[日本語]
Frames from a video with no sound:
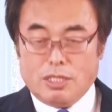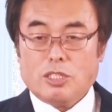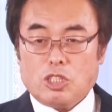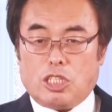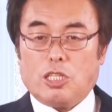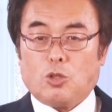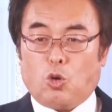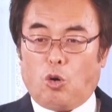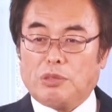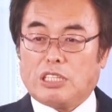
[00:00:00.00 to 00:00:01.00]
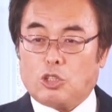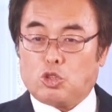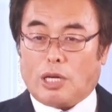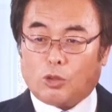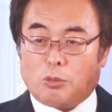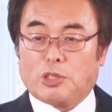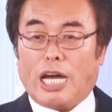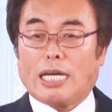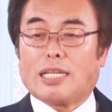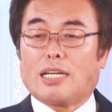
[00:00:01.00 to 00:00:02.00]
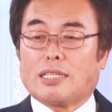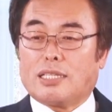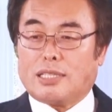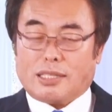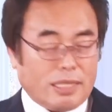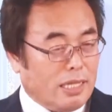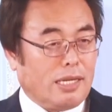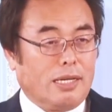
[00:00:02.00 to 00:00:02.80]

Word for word: 信仰を見て主が共に働かれたから